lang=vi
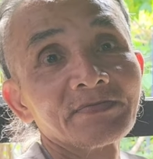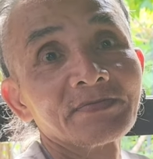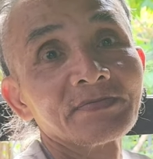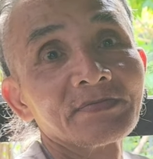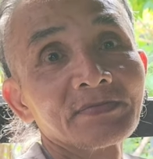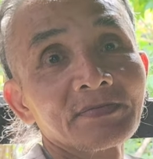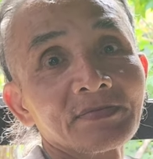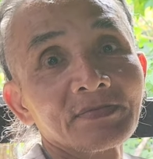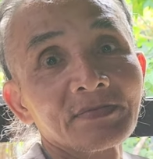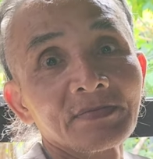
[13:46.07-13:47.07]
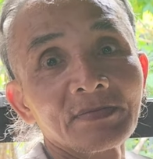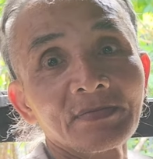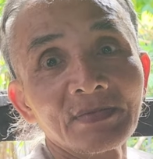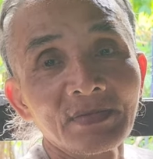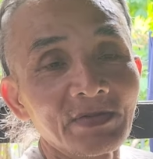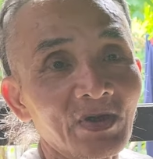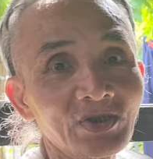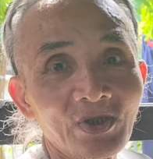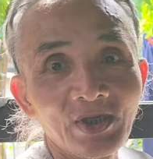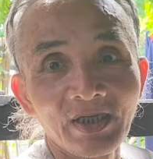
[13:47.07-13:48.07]
đâu cho con coi coi ở
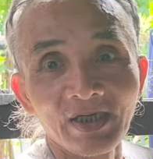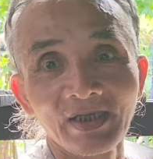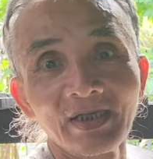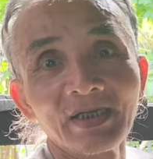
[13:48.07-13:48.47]
túi nè